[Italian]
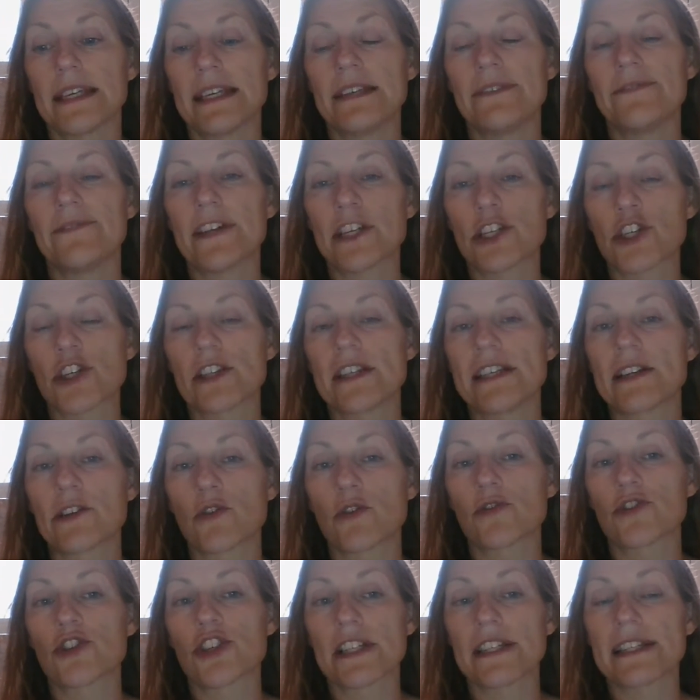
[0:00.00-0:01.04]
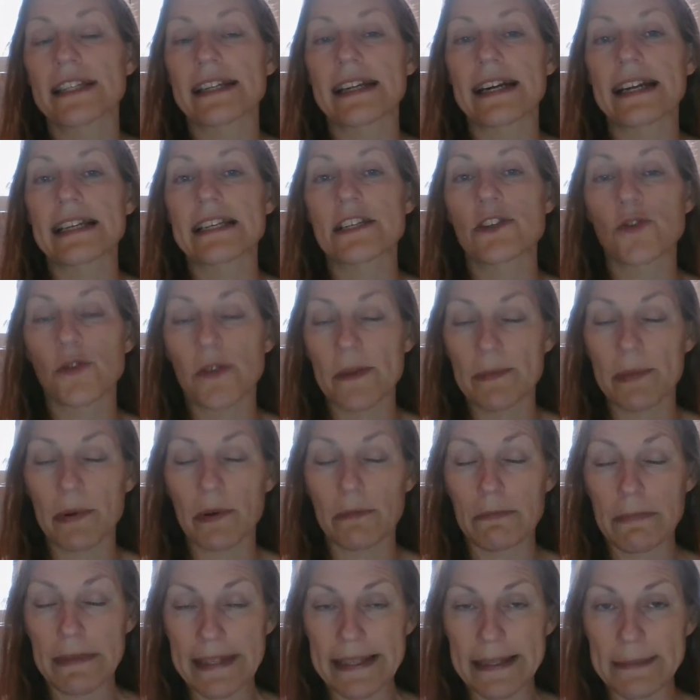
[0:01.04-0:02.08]
invece di concentrare sui
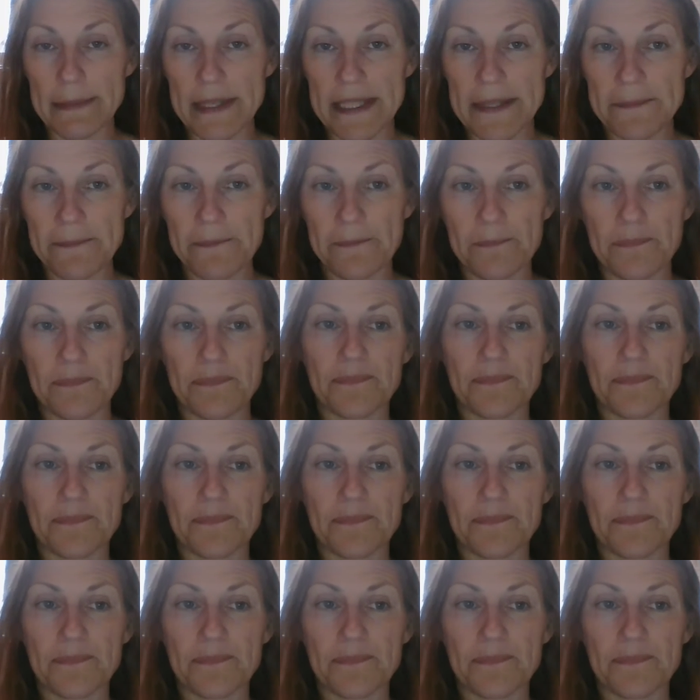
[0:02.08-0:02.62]
problemi.